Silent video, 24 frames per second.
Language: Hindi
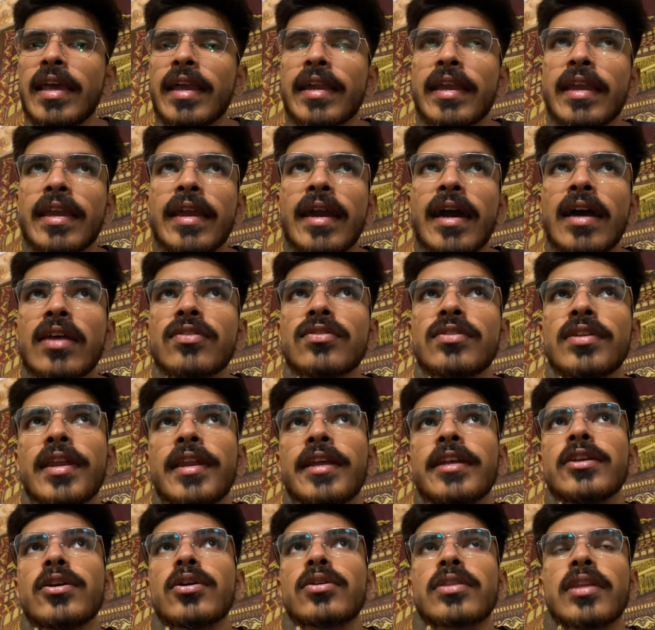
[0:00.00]
है कि यार
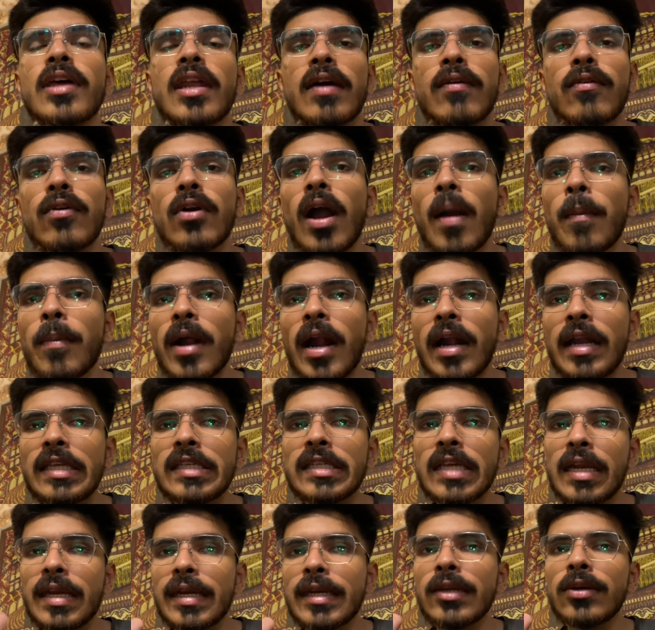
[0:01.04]
स्टेयरिंग जो होता है ना वो गाड़ी
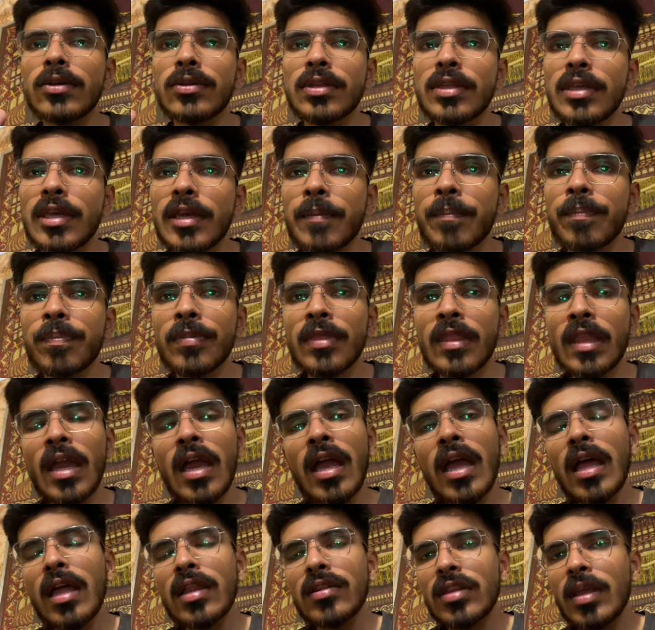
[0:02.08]
चल रही होती है
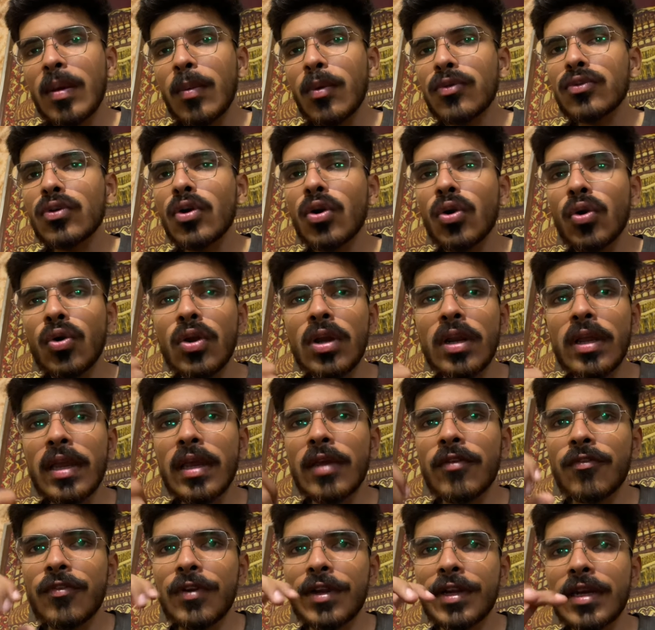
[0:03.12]
तब उसको खोल के
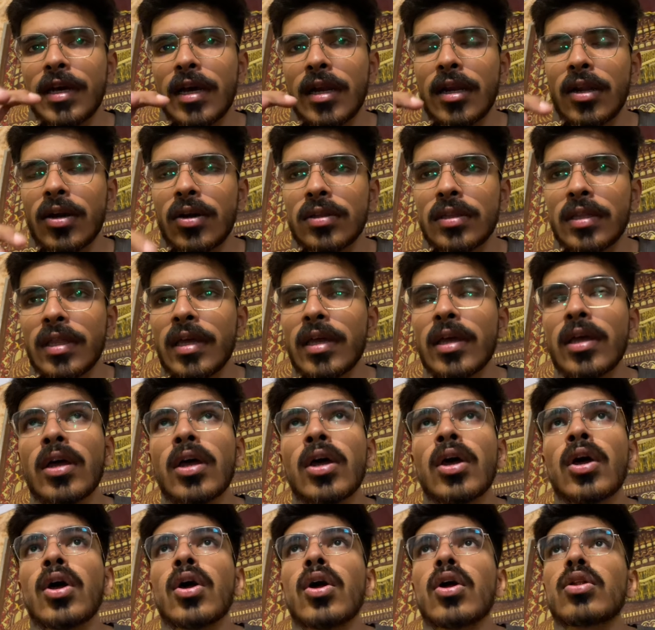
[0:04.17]
फिट करना होता
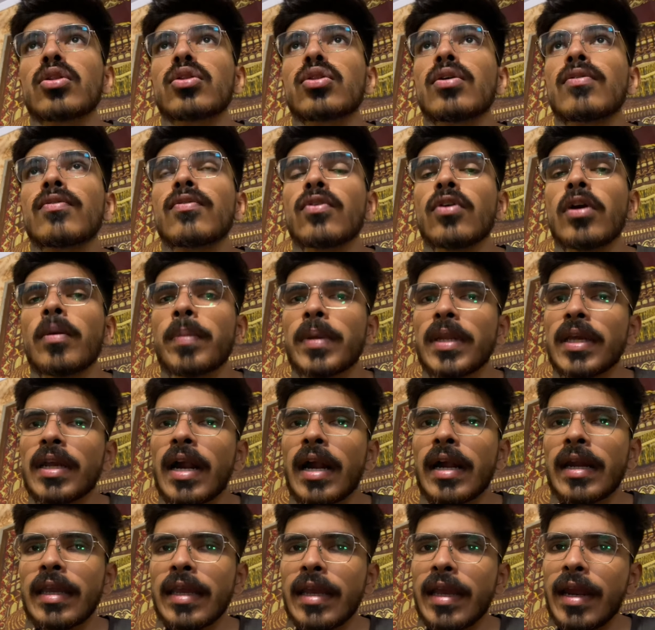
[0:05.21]
है तो वो अपनी
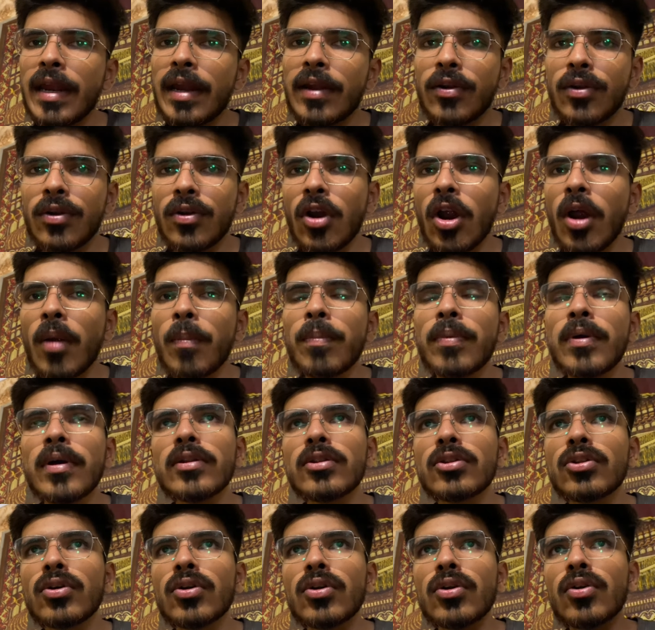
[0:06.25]
गाड़ी है ड्रॉप
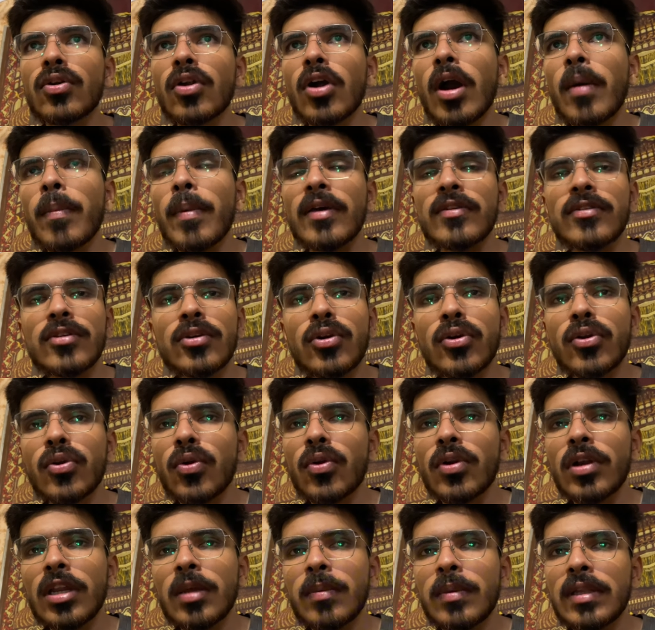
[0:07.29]
तो ड्रॉप ऐसी कोई
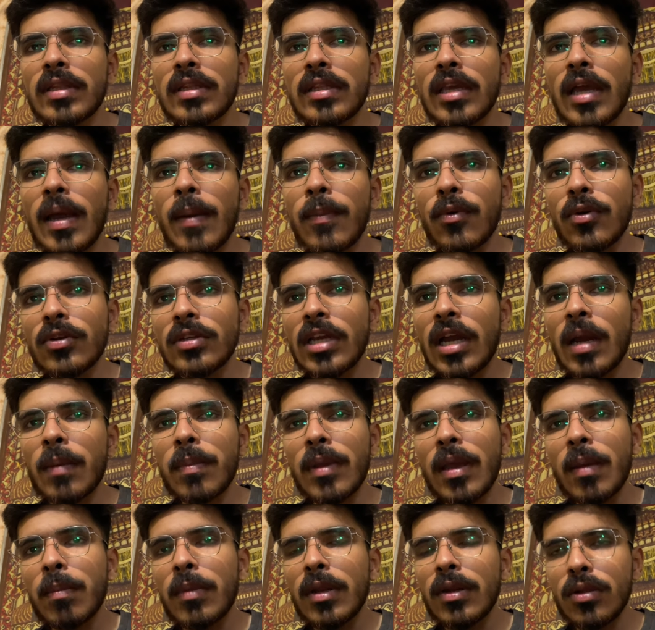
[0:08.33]
रोड नहीं मिलती आपको जहाँ पे
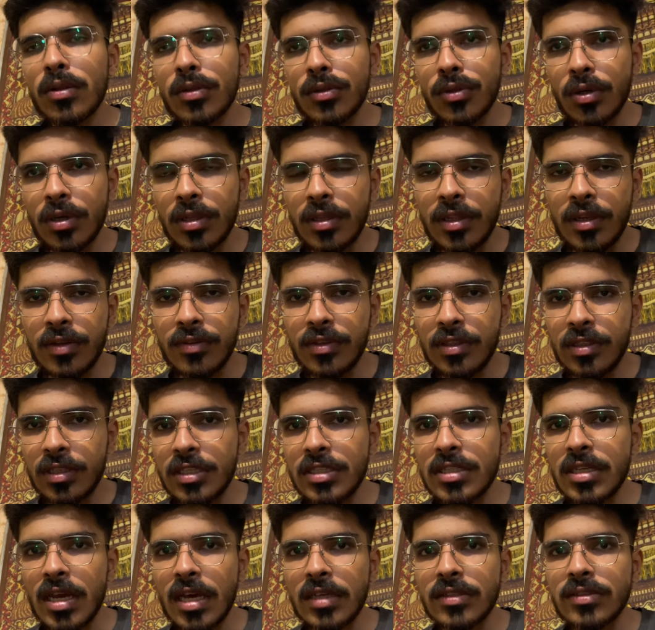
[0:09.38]
आप बिल्कुल थोड़ी देर सीधी
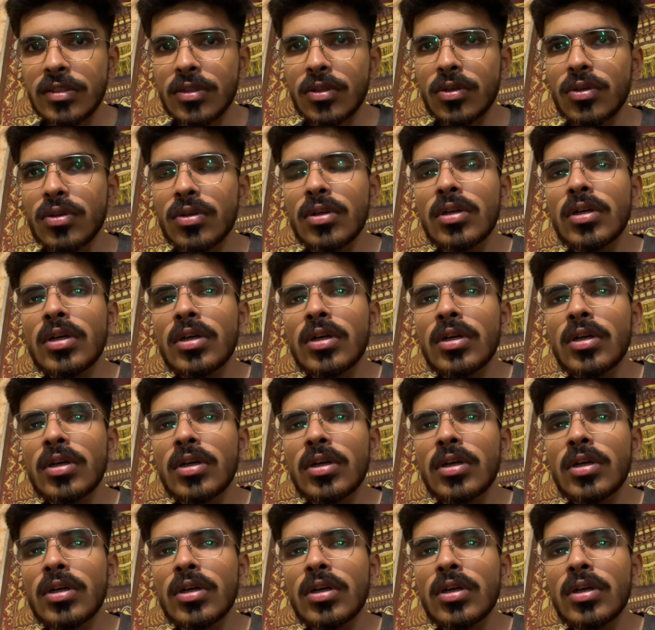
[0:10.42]
चला सको